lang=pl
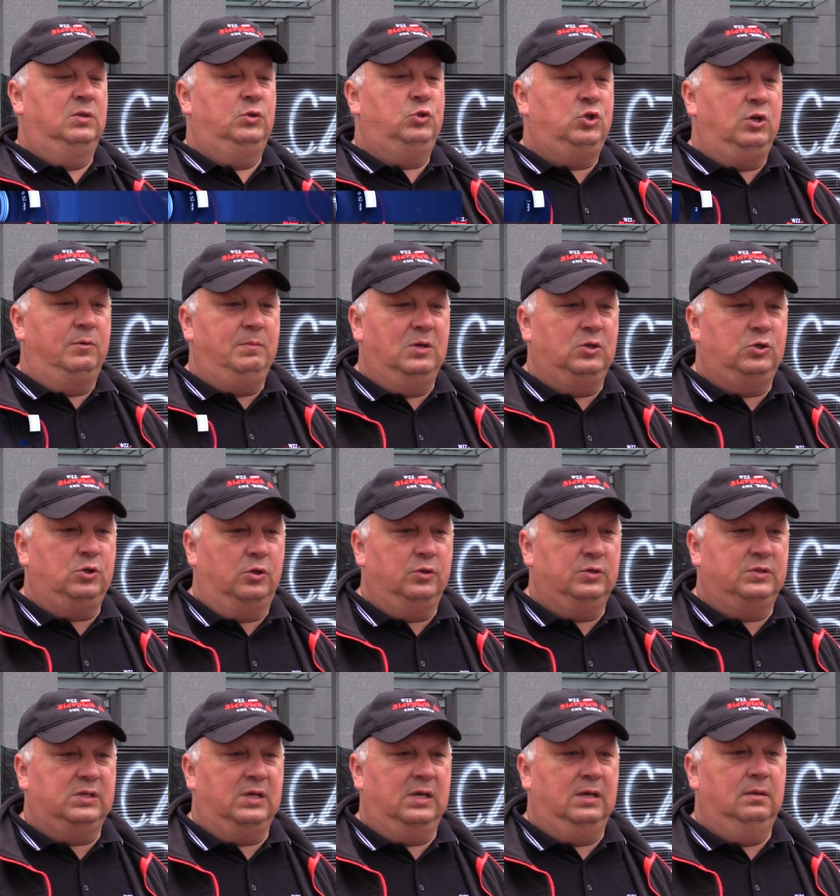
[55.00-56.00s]
3
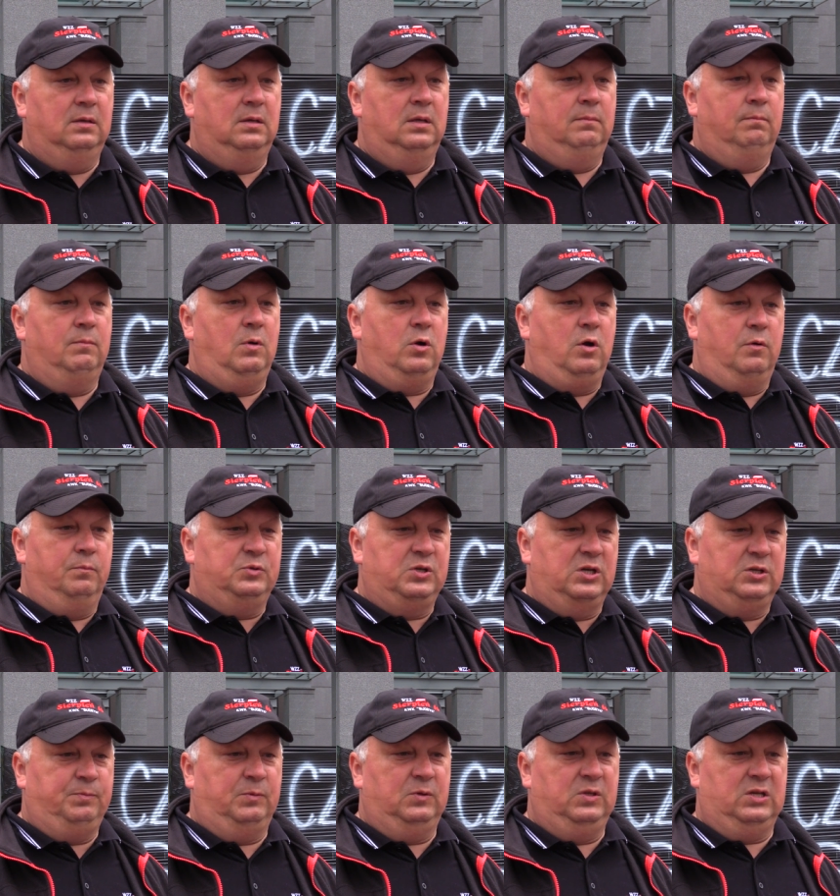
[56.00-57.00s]
miesiące, mogą
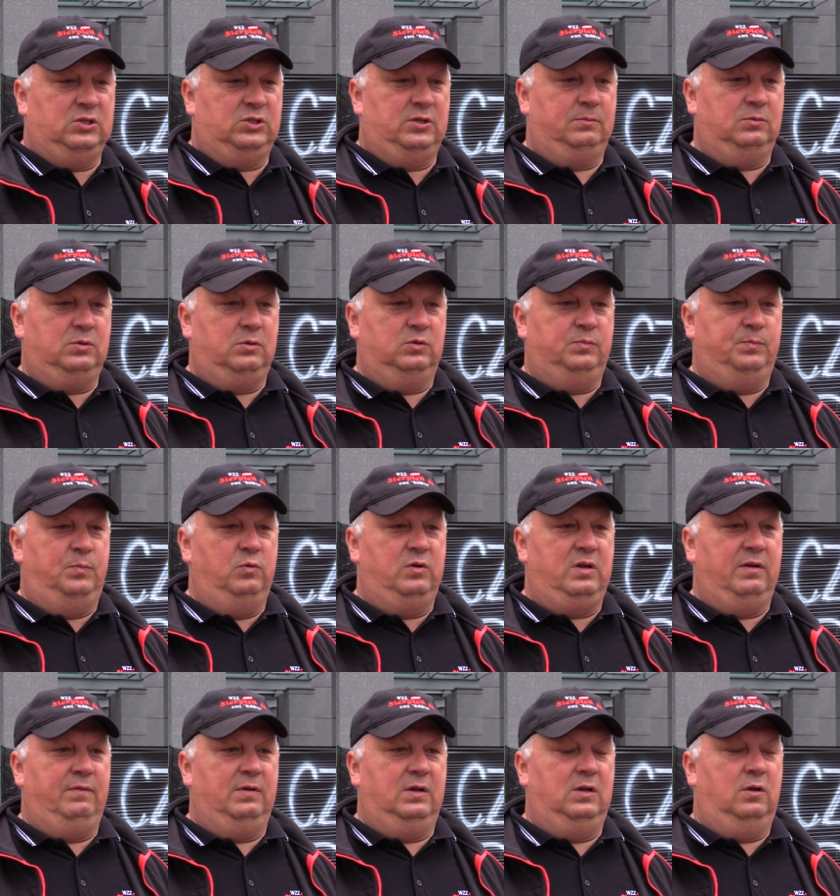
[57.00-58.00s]
przejść pod Jastrzębską
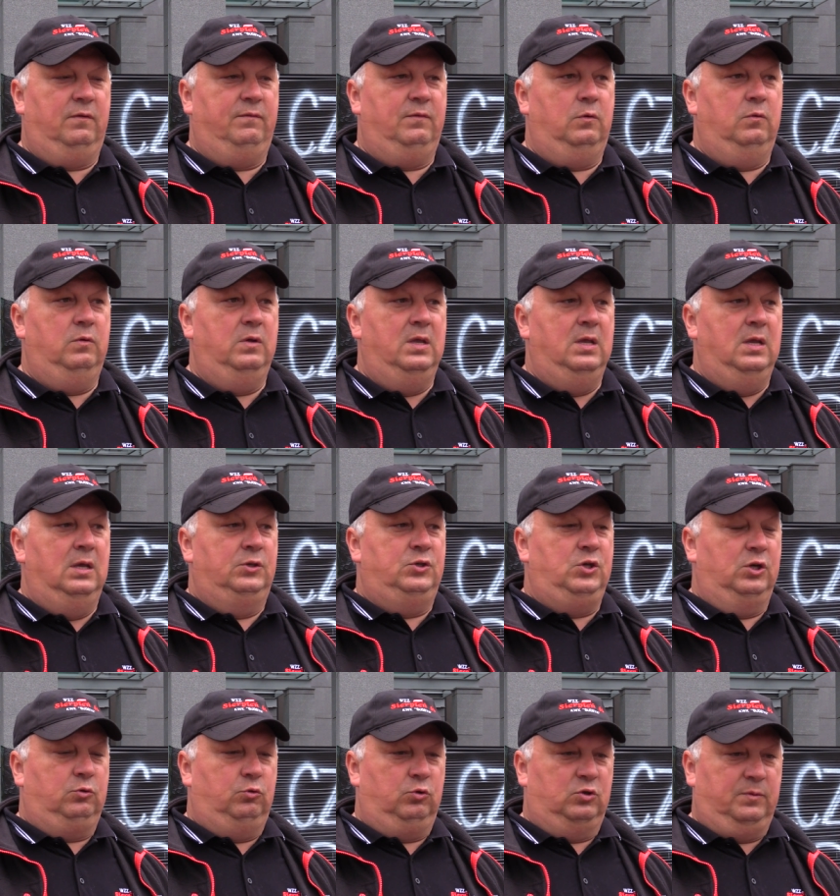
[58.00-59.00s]
Spółkę Węglową.
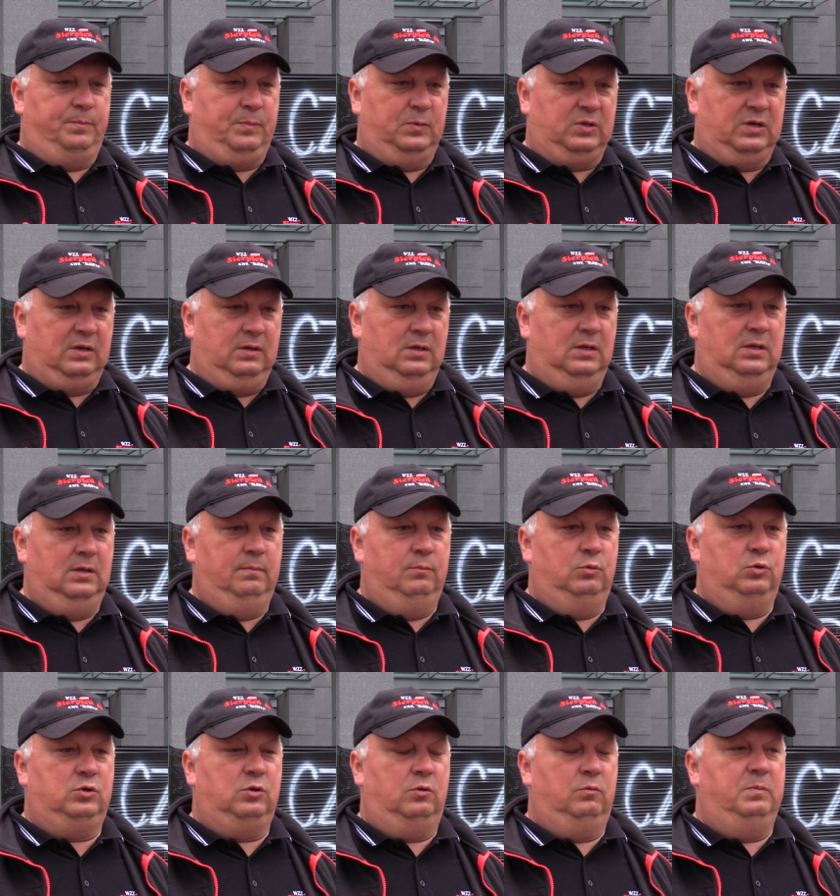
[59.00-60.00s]
Ci, którzy e,
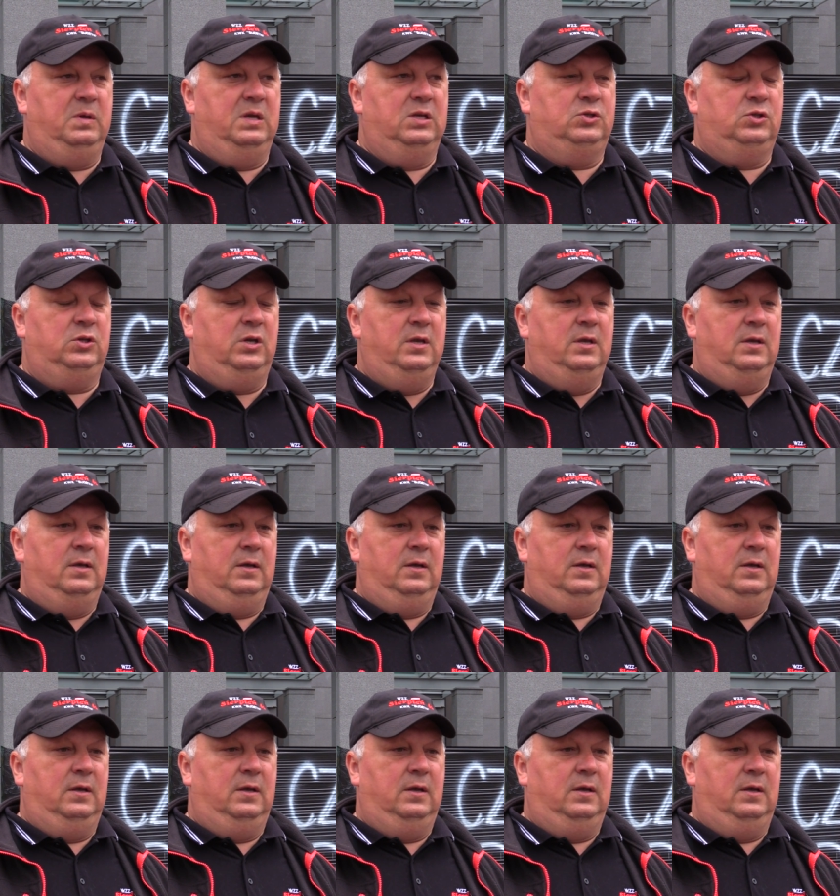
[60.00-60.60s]
muszą mieć